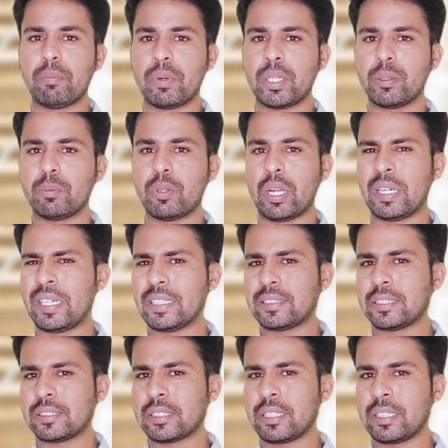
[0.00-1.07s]
మనం
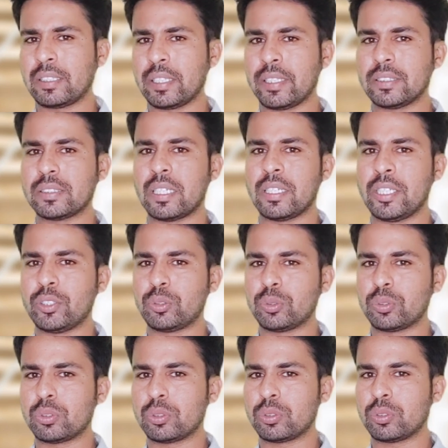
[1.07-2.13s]
అన్నెసెసరీ థింగ్స్ అన్నీ
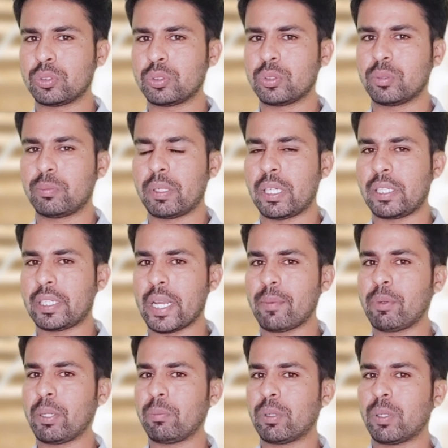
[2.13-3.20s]
చూస్తూ చూస్తూ మన
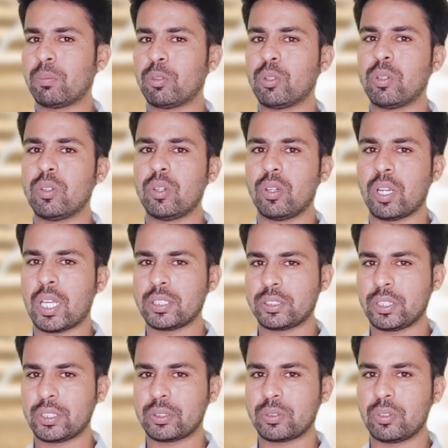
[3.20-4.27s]
టైంని మనము లాస్
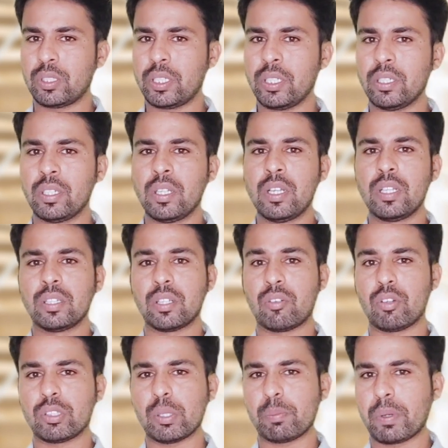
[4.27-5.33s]
చేసుకొని
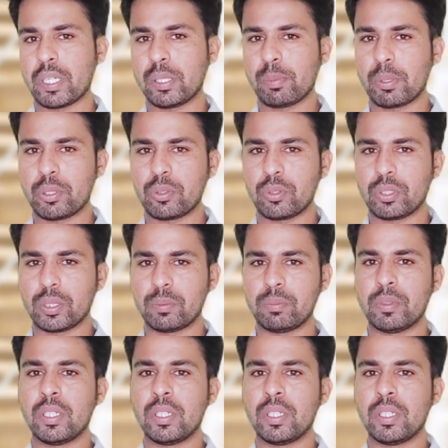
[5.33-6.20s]
తర్వాత బాధపడుతుంటాం